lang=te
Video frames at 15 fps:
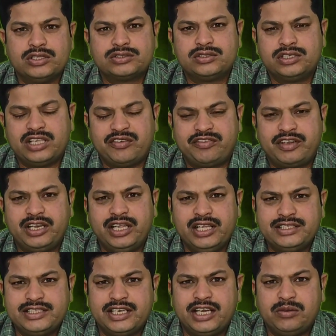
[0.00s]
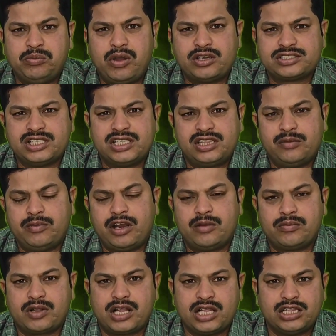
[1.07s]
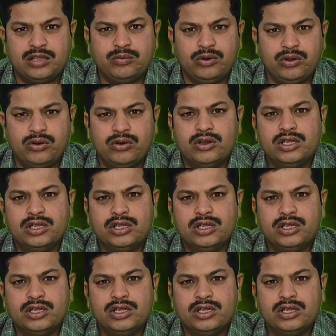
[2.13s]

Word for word: సో ఎఫ్టీఏ సెటప్ బాక్స్ అయితే మనం గతంలో